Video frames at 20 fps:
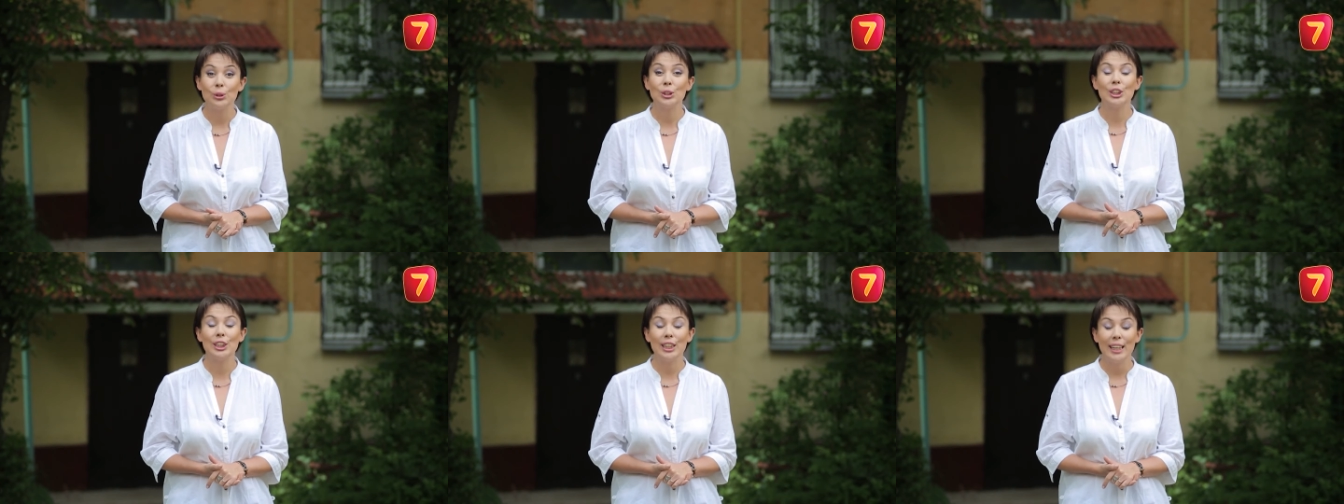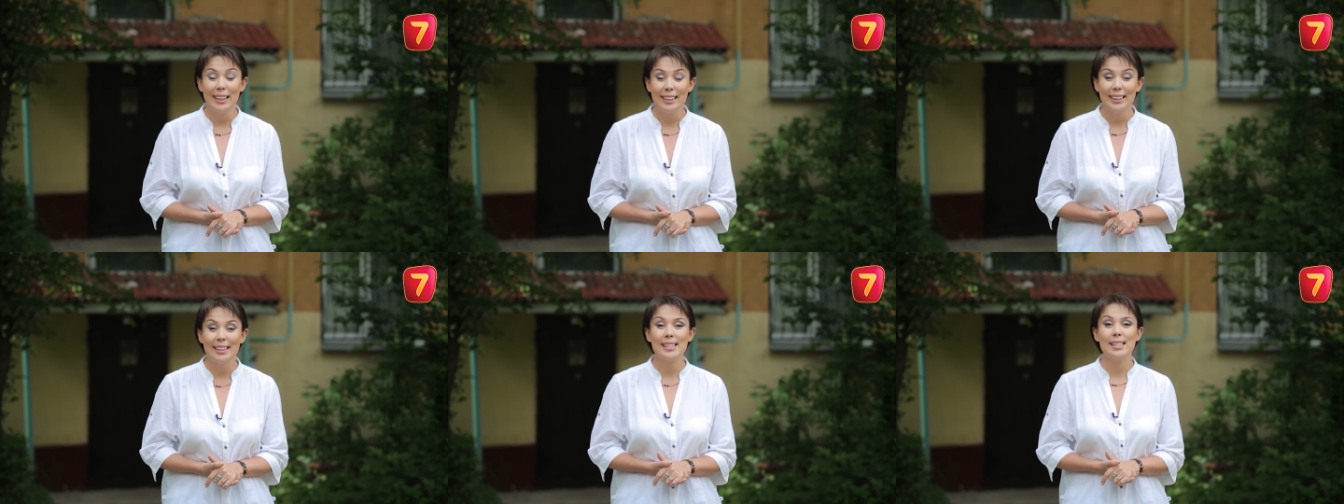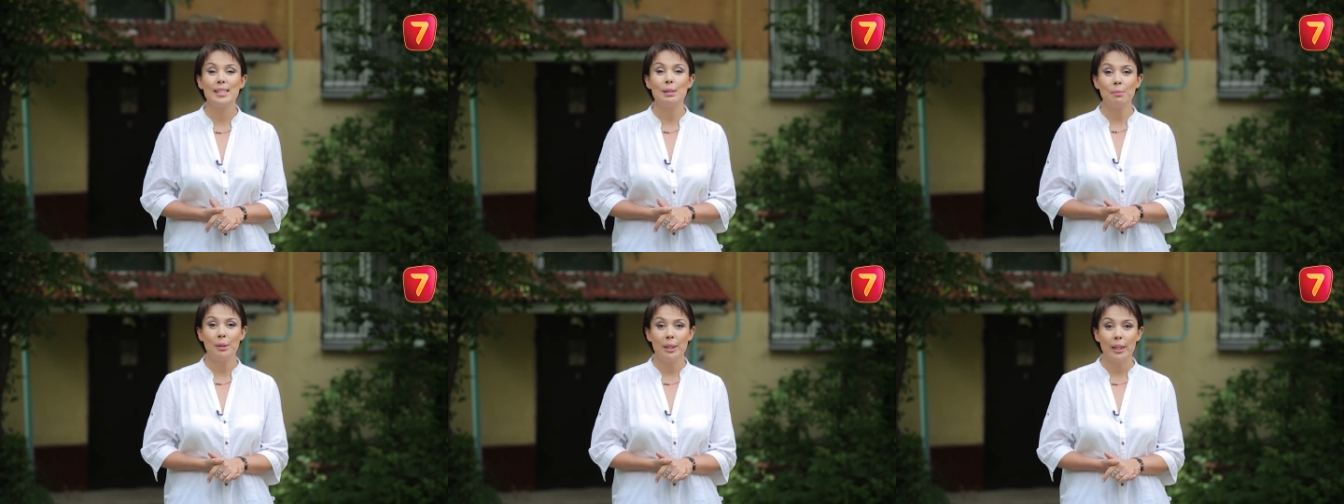чьей-то
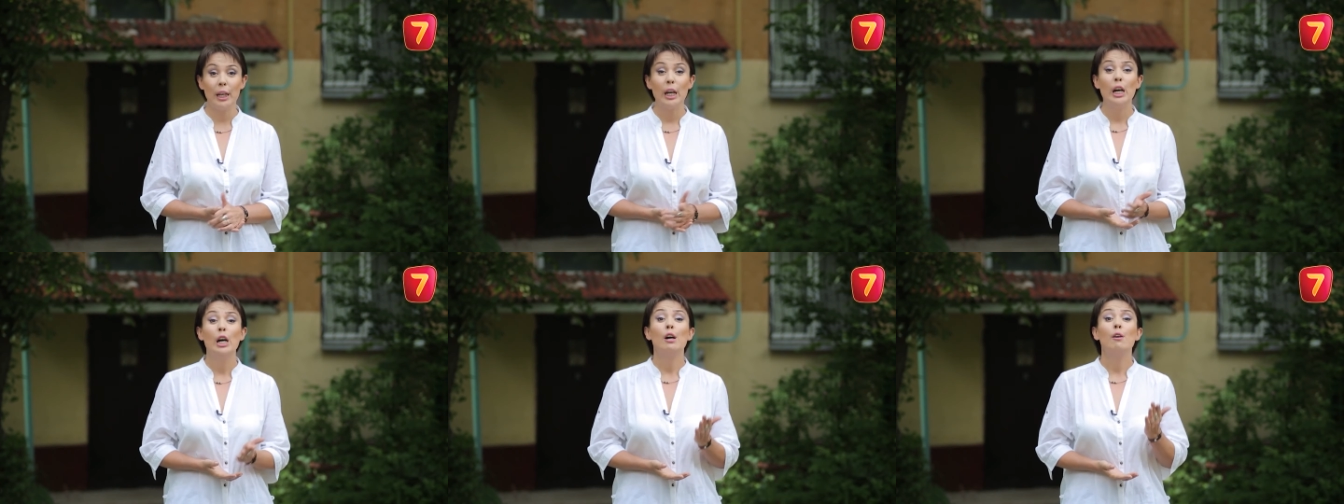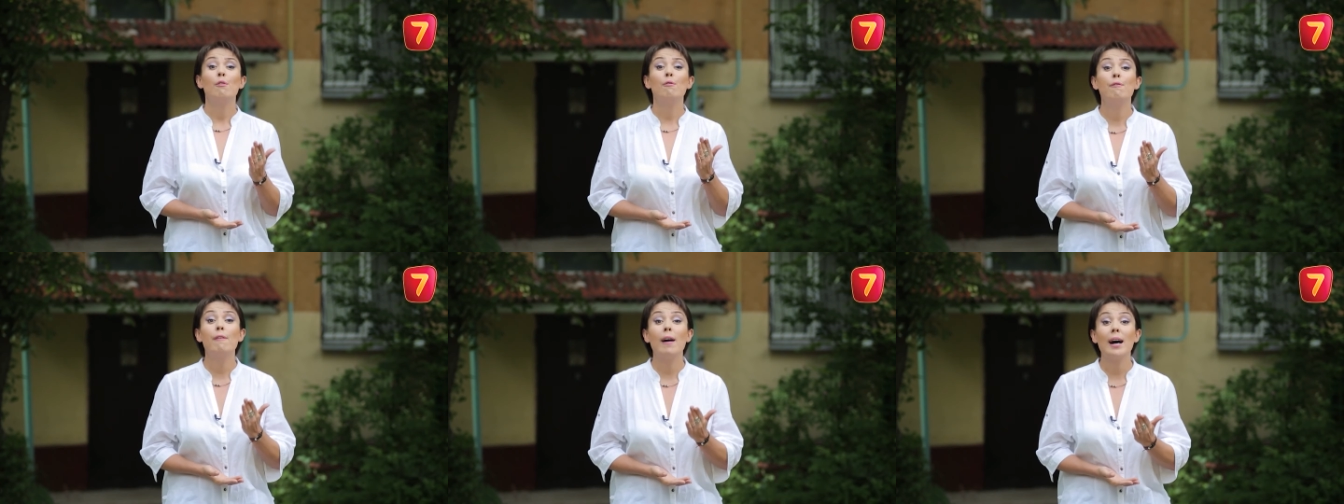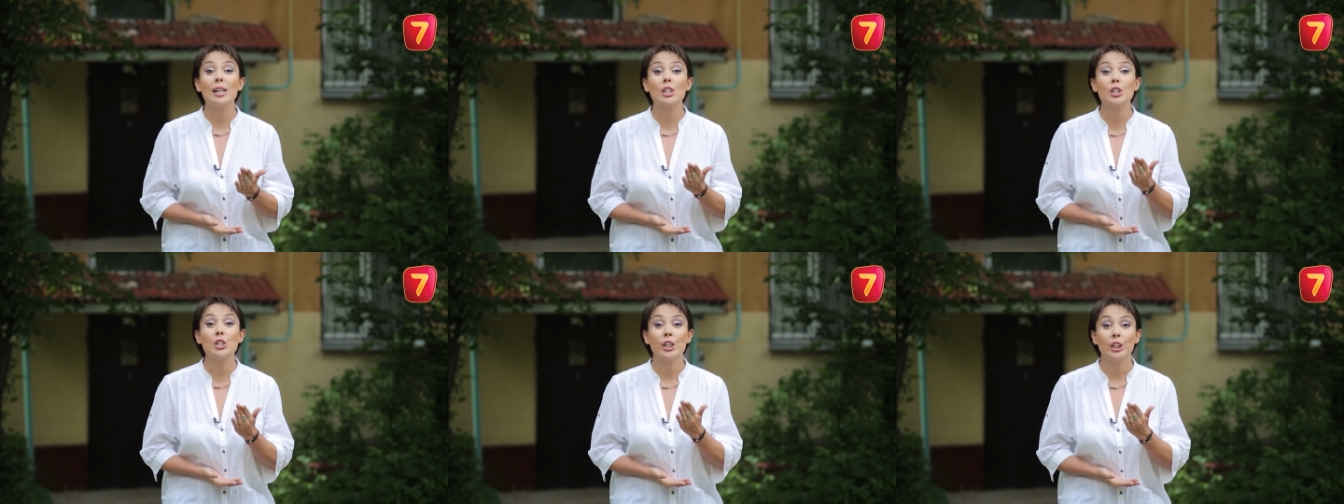семьи,
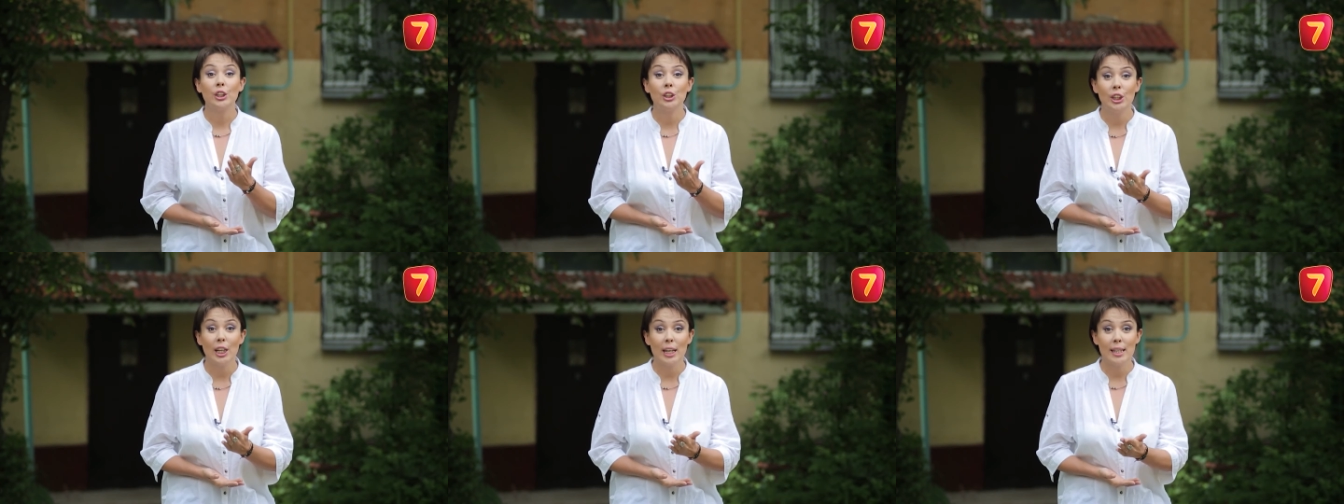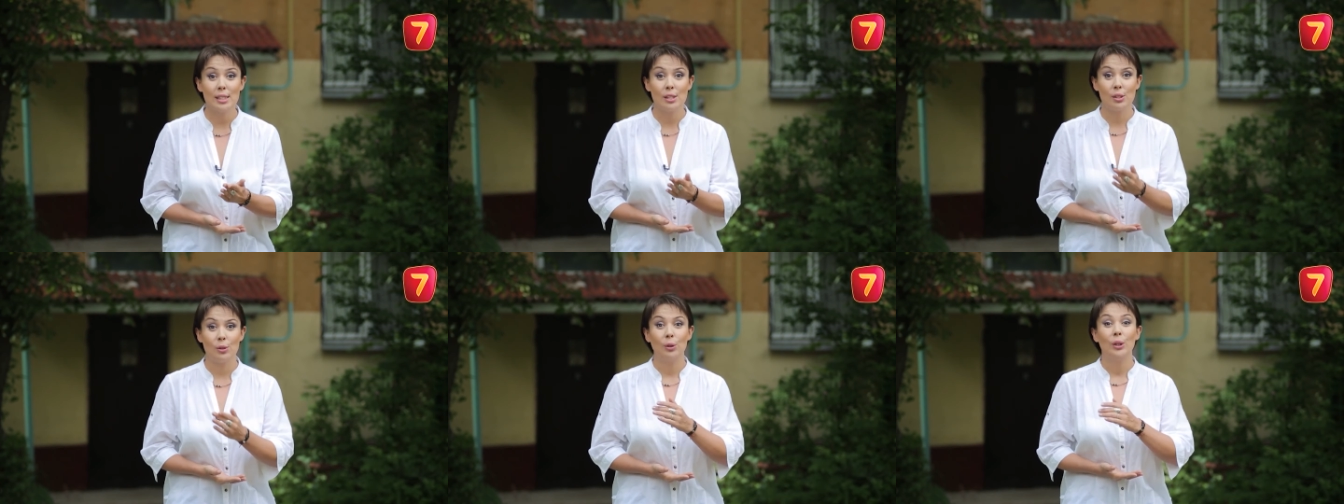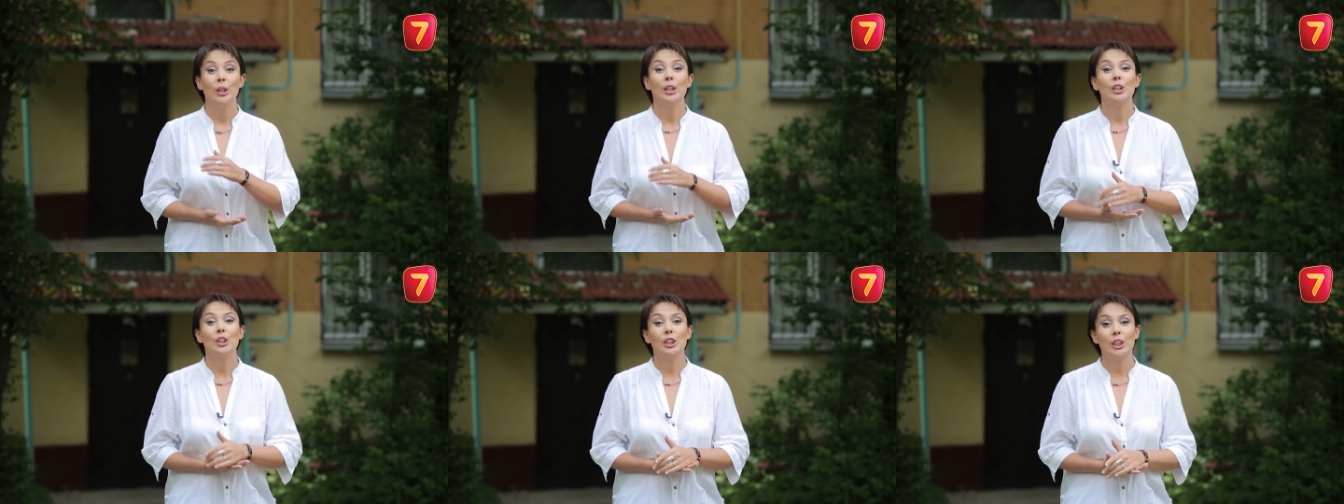важной частью
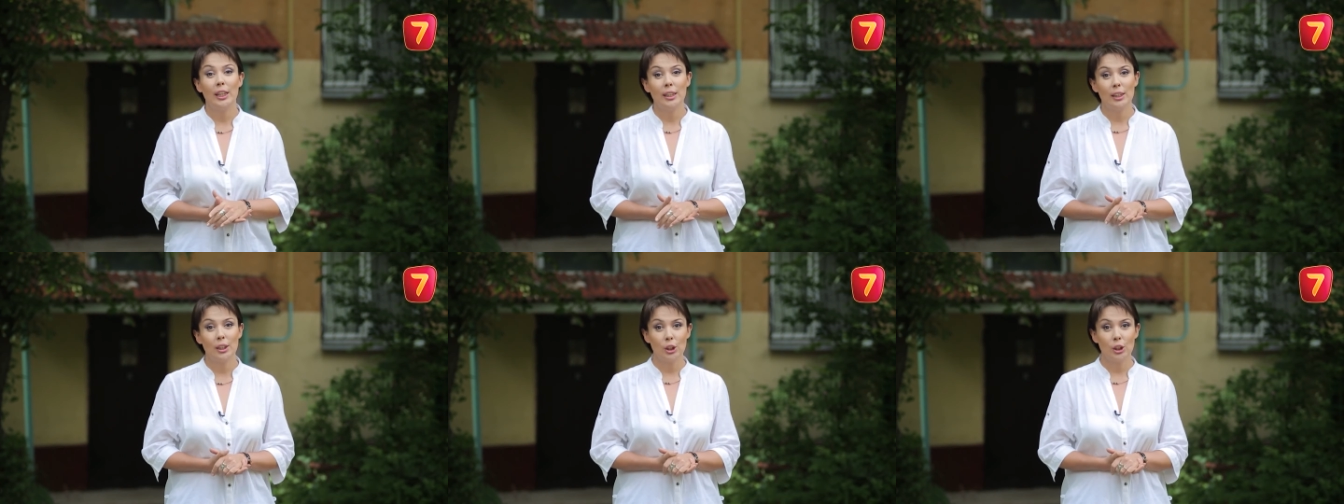чьей-то